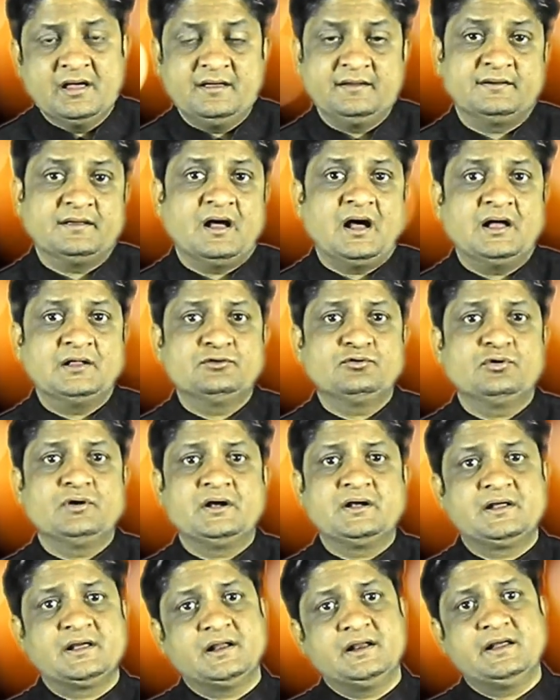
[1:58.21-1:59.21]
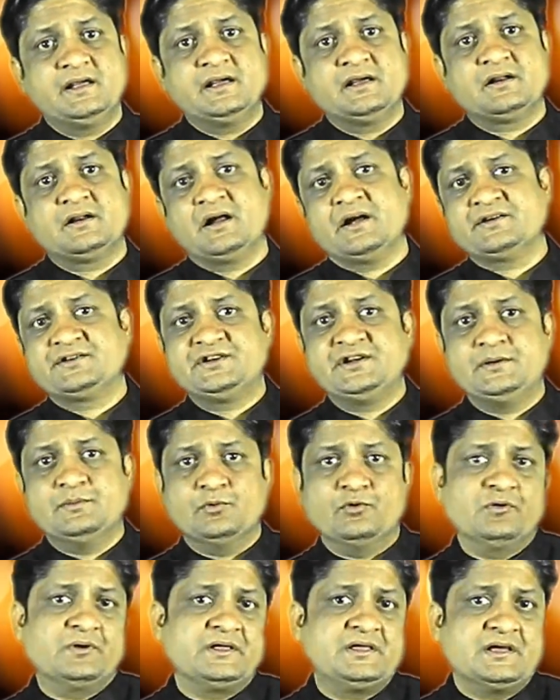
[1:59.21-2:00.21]
इस आंदोलन के लिए राशि
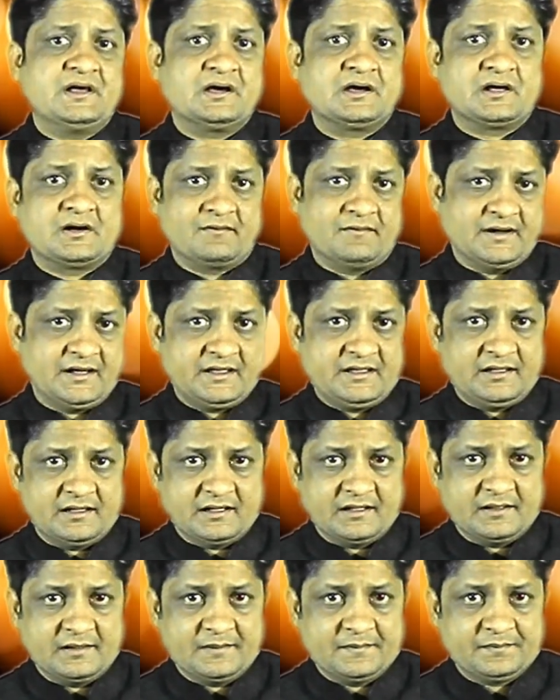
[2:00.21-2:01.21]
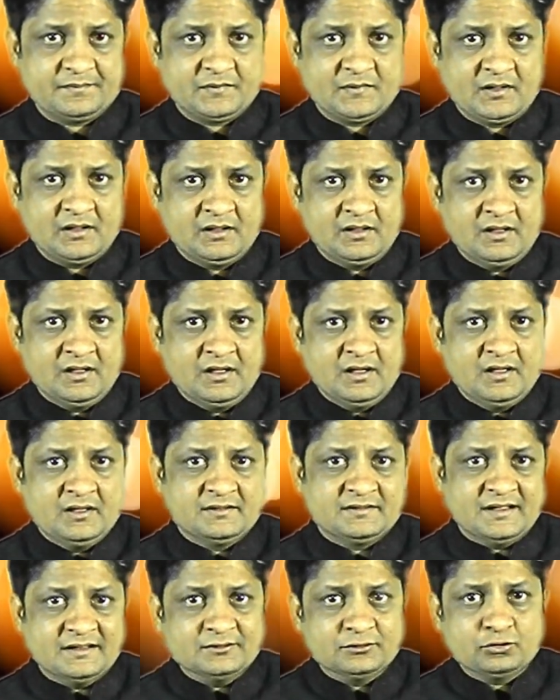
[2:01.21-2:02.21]
मुहैया करवाई है
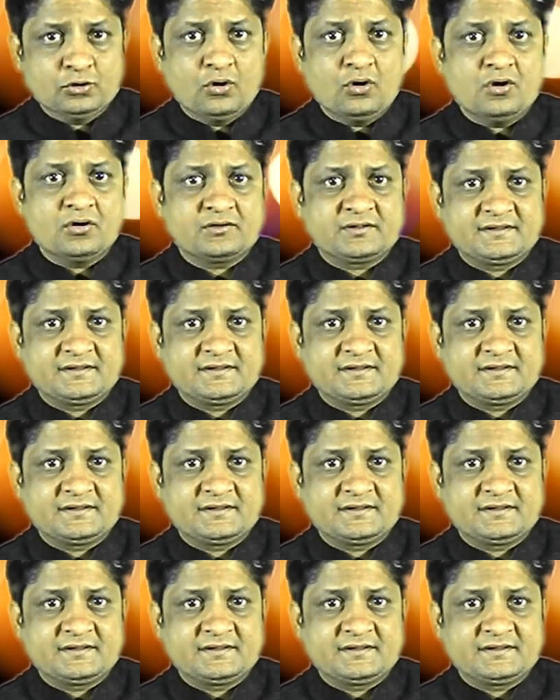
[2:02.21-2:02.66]
संतोख